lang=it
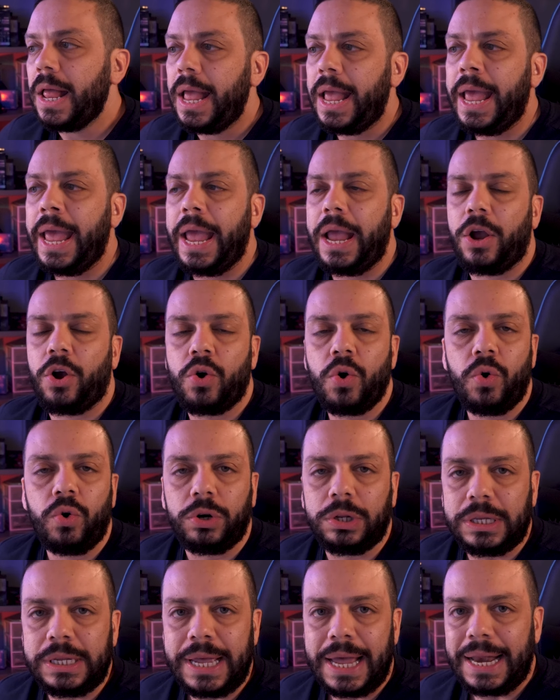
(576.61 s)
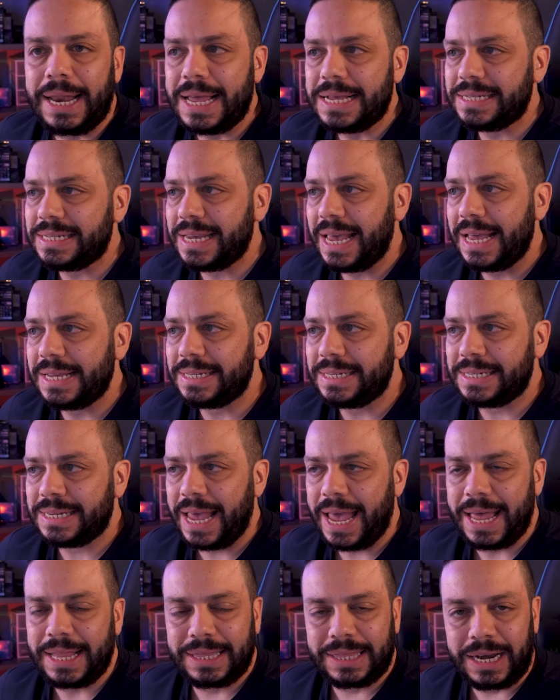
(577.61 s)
e col DLSS